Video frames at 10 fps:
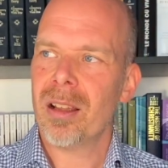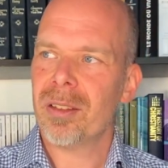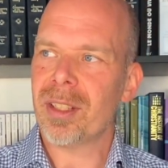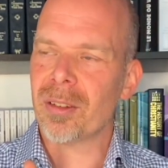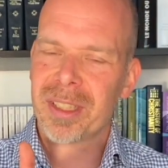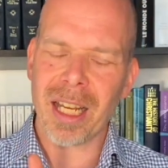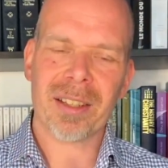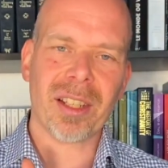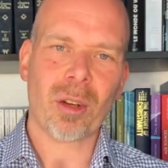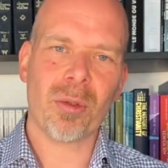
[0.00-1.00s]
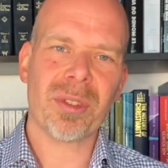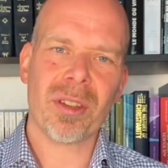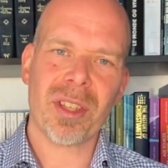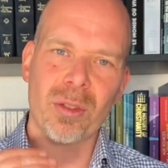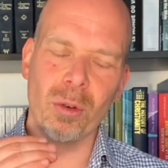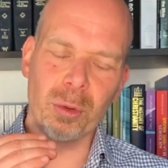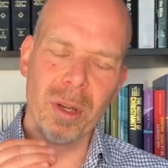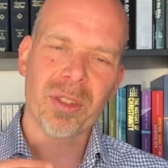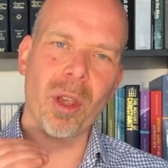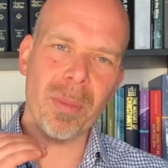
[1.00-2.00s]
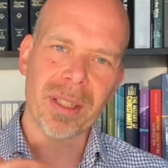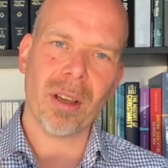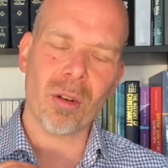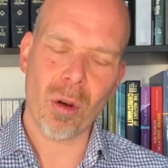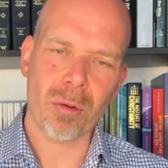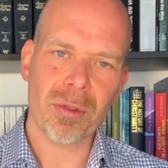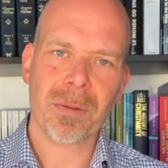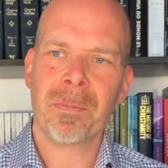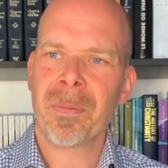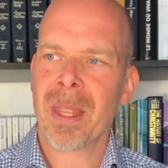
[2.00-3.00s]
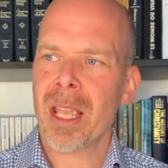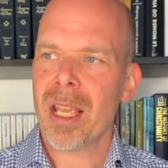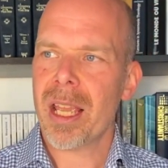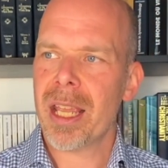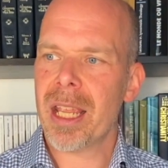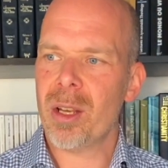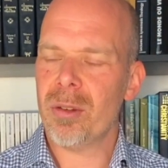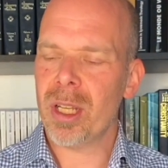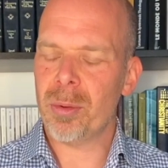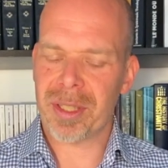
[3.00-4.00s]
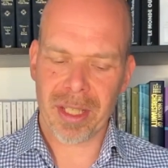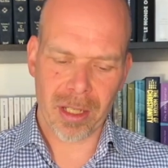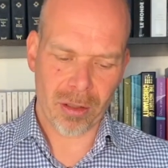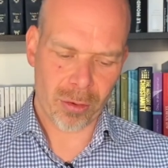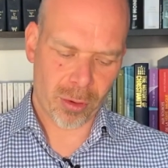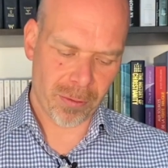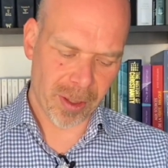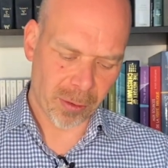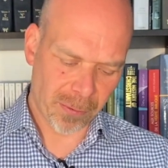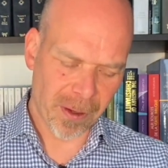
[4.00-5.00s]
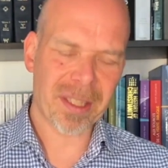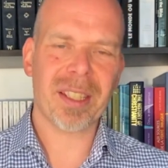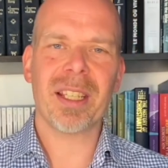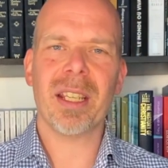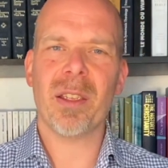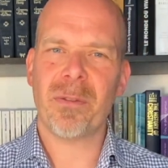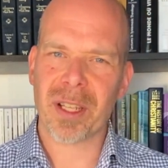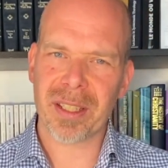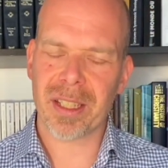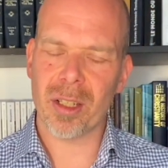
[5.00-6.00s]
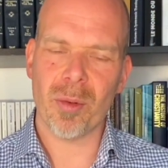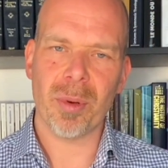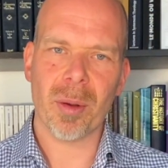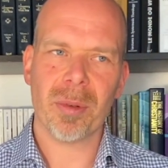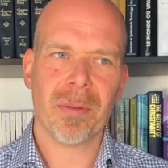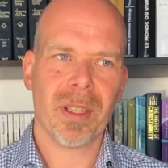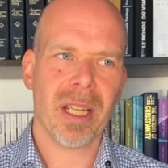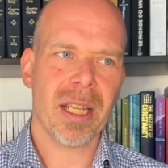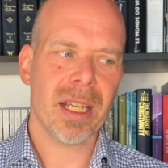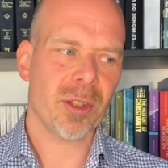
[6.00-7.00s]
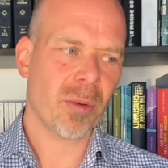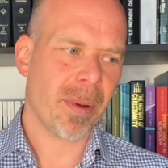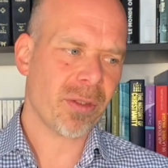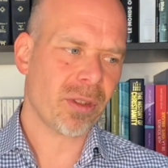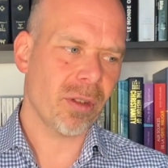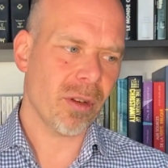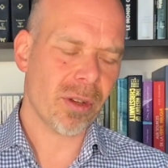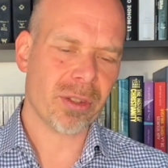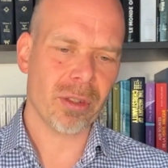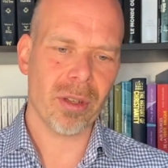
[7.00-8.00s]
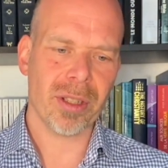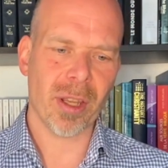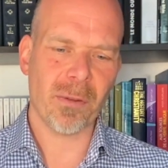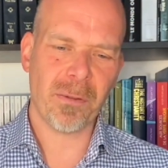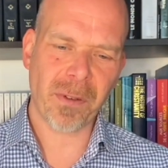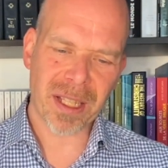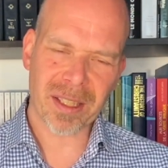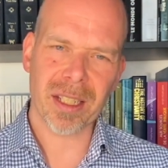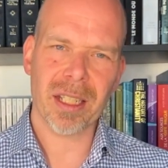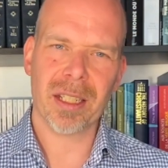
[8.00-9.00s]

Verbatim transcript: dans quelles circonstances est-ce qu'on doit se remettre en cause et il, lui dit, tu vas te fatiguer et fatiguer le peuple. Et je pense que lorsqu'il y a une fatigue